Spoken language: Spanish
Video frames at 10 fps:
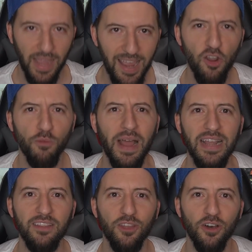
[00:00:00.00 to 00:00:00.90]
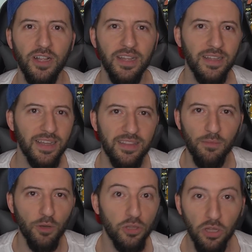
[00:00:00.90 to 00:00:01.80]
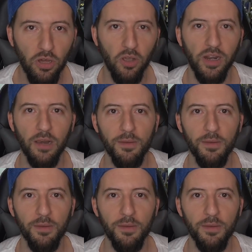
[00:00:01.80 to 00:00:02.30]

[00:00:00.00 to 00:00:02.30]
¿Es normal esto? ¿Que estemos todos con el